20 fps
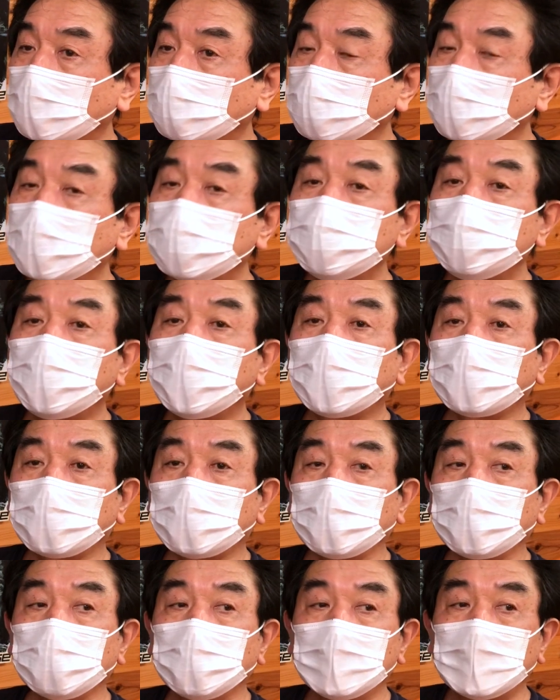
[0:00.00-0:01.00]
東小屋
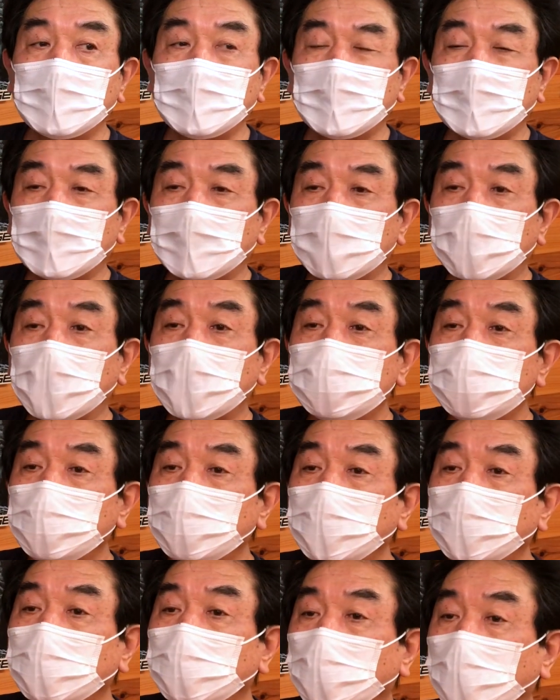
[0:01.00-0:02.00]
湖。東
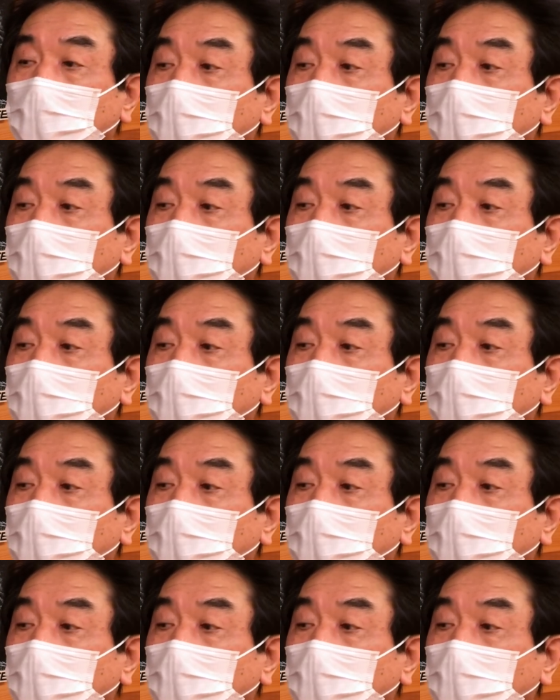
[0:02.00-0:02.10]
小屋湖